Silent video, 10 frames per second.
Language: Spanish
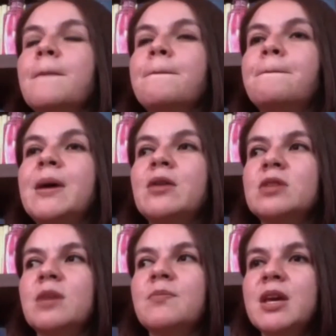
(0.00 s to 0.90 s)
Pero
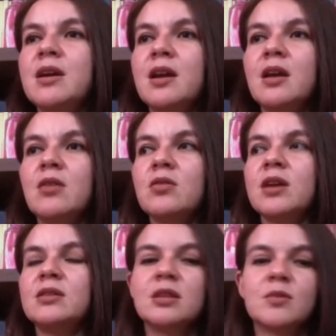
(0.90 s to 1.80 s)
también creo
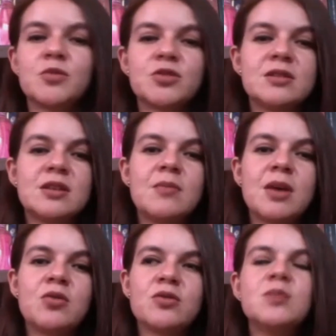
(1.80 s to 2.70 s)
que tenemos que ser
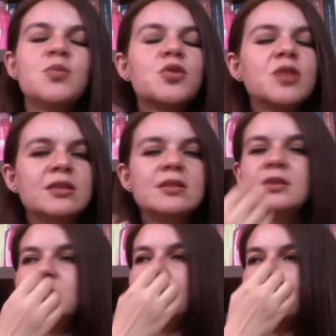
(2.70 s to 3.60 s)
maduros y prudentes y
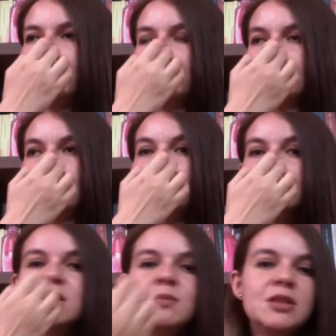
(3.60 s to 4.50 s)
decir, a ver,
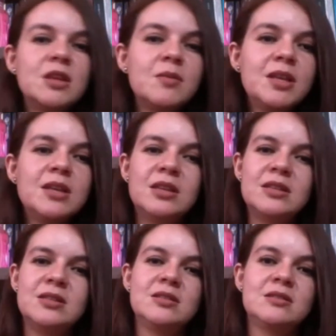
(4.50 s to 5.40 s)
si mi tema de
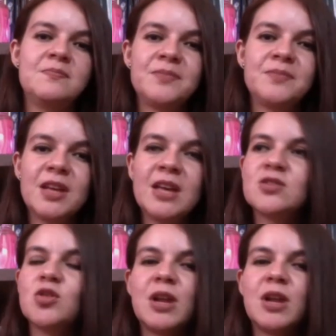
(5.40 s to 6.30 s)
tesis es sobre el